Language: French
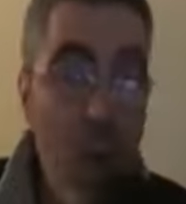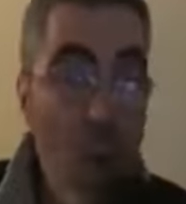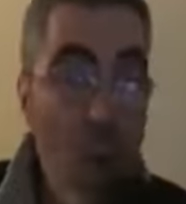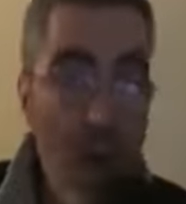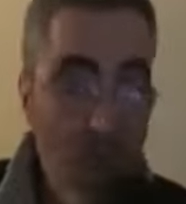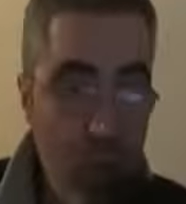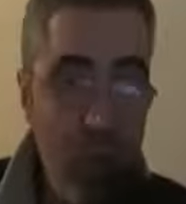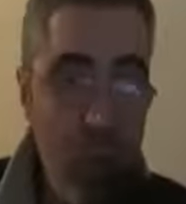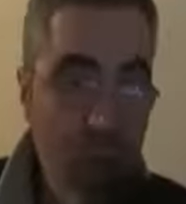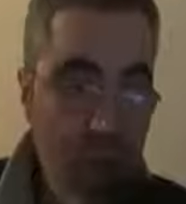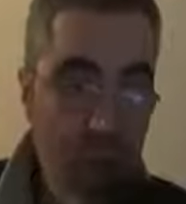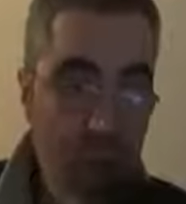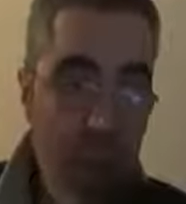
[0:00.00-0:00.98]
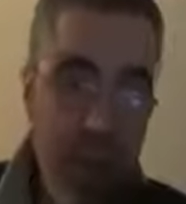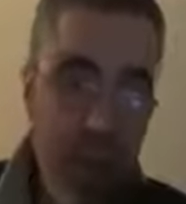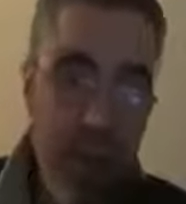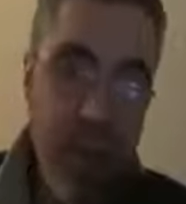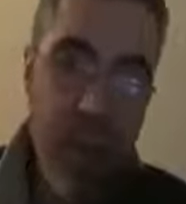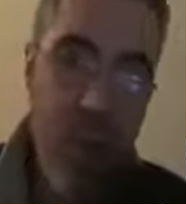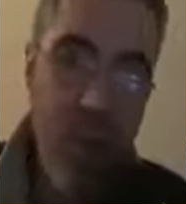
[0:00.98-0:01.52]
moi, ce que je
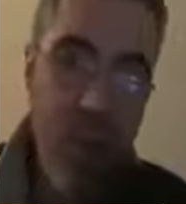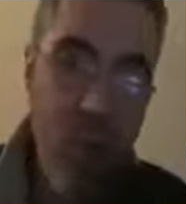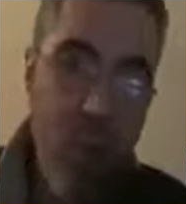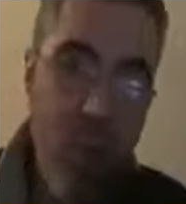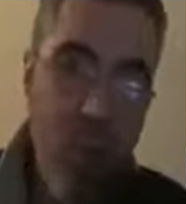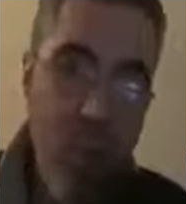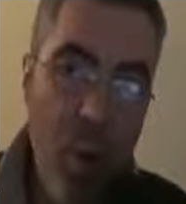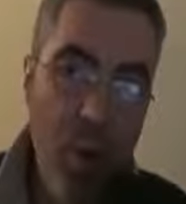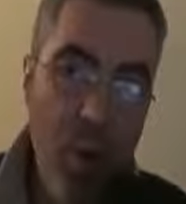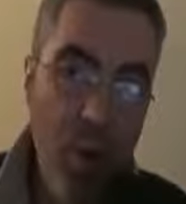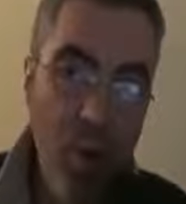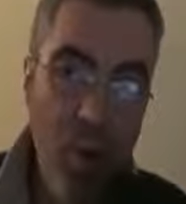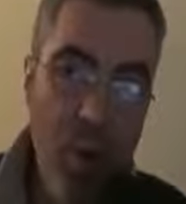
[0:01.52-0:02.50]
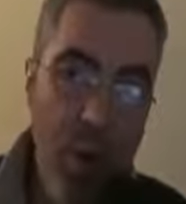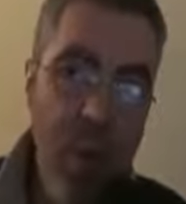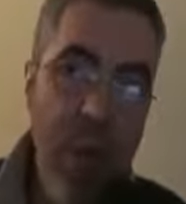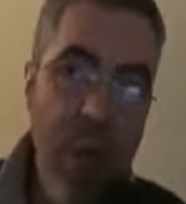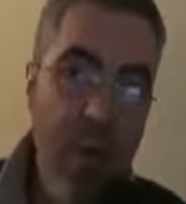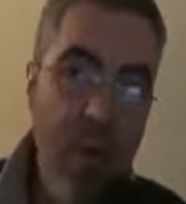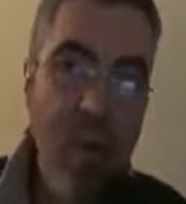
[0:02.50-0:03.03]
voulais dire sur mon poste, je l'ai
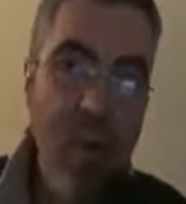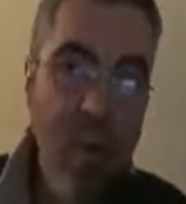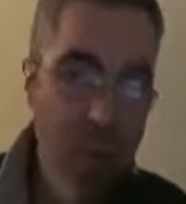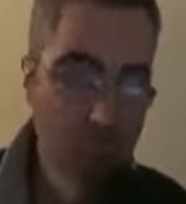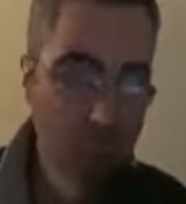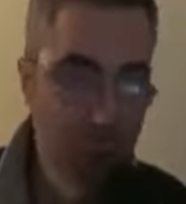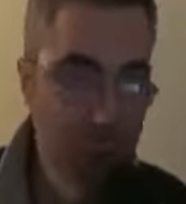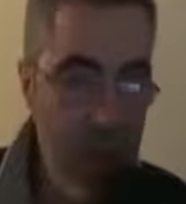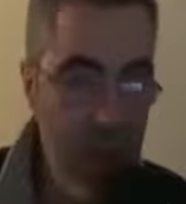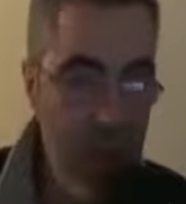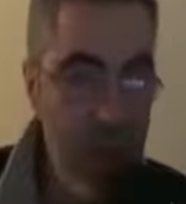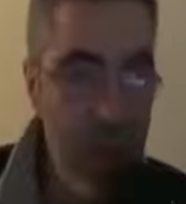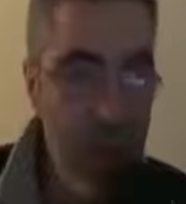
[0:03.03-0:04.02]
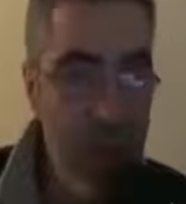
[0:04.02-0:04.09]
mal exprimé peut-être,